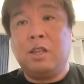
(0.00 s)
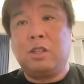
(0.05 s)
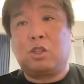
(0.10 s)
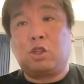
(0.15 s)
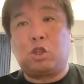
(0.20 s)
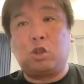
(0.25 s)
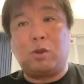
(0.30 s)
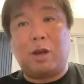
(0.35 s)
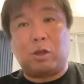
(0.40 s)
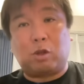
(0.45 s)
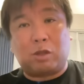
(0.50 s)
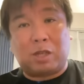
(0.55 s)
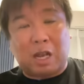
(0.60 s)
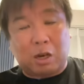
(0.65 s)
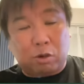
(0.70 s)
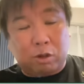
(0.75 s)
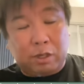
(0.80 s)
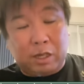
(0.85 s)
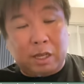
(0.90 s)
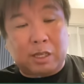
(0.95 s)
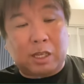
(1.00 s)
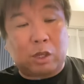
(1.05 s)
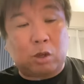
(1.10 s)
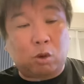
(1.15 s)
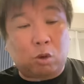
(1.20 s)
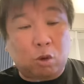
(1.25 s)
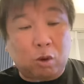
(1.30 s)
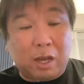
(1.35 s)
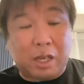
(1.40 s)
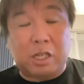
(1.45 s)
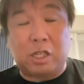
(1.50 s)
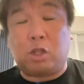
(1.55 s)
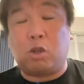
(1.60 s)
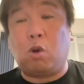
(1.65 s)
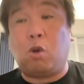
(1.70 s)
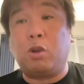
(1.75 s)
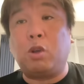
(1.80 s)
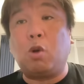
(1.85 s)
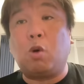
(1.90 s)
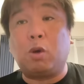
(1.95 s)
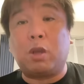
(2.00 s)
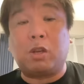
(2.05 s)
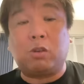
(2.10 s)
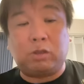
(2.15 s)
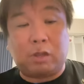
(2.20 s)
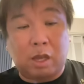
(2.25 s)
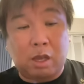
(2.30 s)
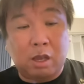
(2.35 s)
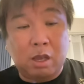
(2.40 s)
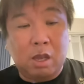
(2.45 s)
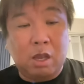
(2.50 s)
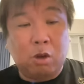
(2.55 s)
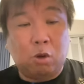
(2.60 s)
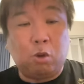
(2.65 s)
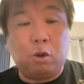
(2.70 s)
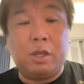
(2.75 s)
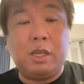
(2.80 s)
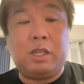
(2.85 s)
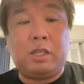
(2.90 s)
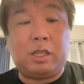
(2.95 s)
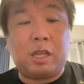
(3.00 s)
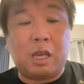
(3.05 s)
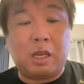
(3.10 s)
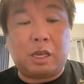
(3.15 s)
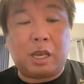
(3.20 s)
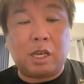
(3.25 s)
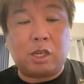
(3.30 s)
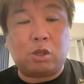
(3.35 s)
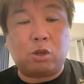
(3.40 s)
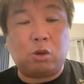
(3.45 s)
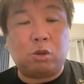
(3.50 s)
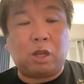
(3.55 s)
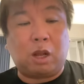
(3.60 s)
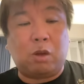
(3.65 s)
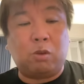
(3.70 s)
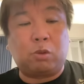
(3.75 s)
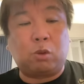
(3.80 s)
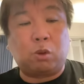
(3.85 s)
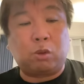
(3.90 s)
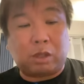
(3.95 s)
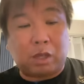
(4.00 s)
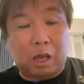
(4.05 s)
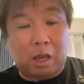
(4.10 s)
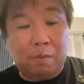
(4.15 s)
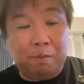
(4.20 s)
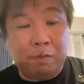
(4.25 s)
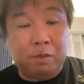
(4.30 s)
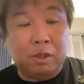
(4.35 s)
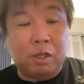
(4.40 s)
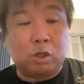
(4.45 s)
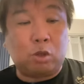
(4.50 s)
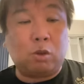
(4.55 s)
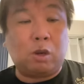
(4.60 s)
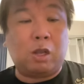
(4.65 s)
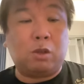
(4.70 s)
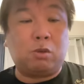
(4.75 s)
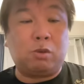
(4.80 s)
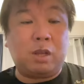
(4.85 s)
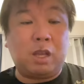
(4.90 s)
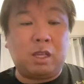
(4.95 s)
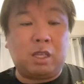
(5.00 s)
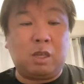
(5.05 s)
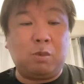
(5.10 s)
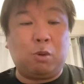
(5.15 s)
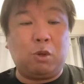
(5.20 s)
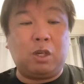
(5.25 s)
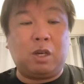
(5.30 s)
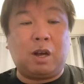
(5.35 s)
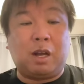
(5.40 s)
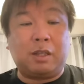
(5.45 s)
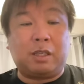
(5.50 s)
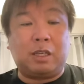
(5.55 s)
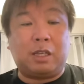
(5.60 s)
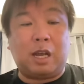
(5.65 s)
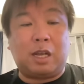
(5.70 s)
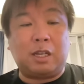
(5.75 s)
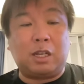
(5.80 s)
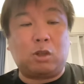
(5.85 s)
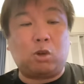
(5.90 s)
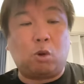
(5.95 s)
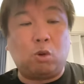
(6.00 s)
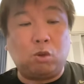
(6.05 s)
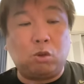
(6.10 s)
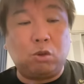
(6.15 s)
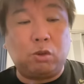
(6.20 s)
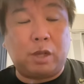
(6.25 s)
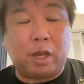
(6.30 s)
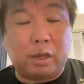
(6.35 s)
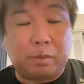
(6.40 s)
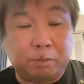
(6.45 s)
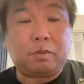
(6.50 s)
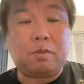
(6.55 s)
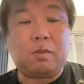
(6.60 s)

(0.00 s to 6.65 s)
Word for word: ツーアウト三塁になったところが非常に大きくね、この1点決勝打を取って、で、その後ね、義母に代わって代打頓宮ね、